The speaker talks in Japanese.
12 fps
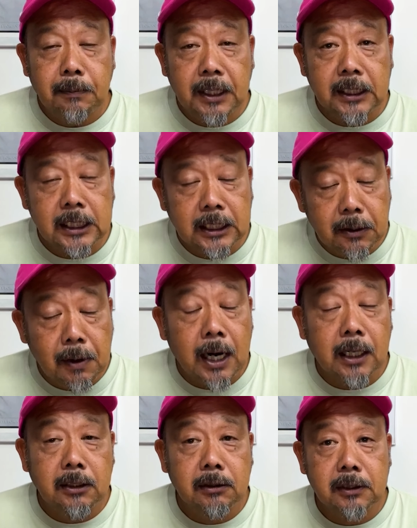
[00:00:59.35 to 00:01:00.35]
皆さんにわ
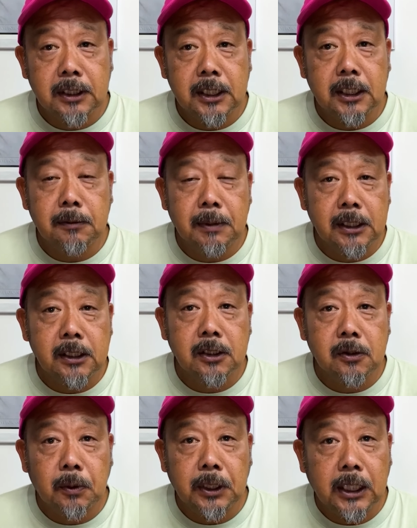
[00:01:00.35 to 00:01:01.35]
かるように説明する
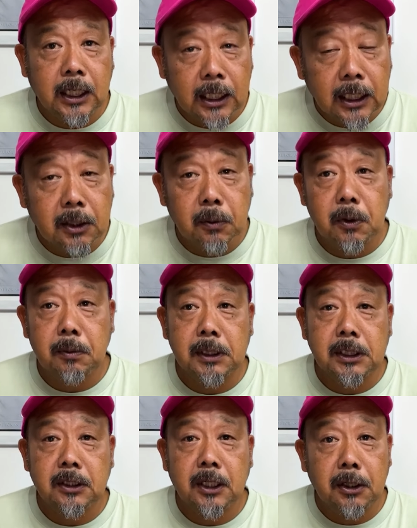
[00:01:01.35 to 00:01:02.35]
のもいいかなと思いま
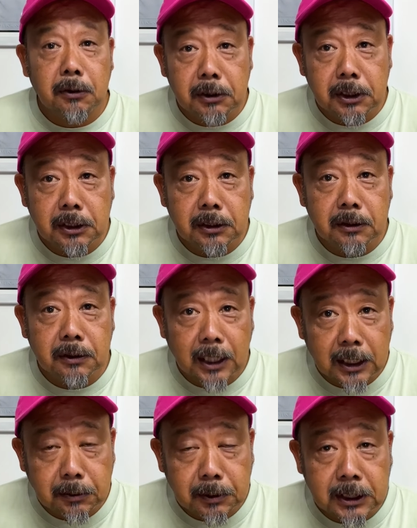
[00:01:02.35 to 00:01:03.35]
すので、よろしくお
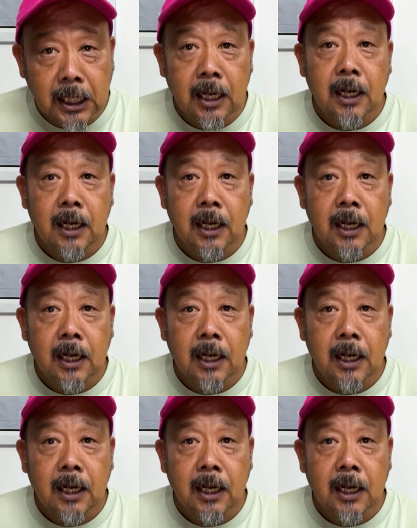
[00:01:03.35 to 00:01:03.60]
願いします。